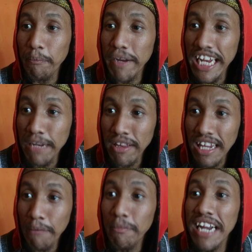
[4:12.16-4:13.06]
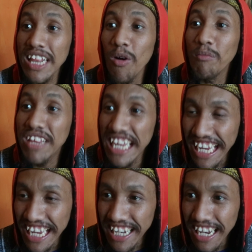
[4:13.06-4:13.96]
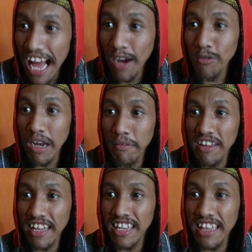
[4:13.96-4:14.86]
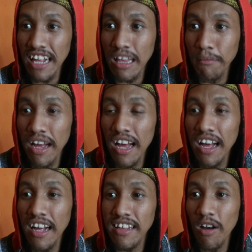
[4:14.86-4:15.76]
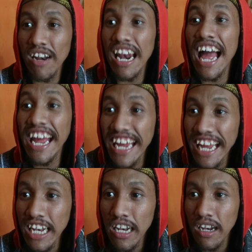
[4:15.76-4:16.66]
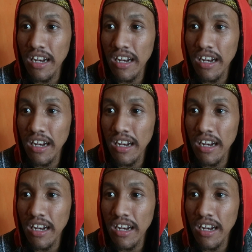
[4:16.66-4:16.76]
Tapi ini masalah berat, Om Jin. Aku nggak bisa cerita sama orang lain.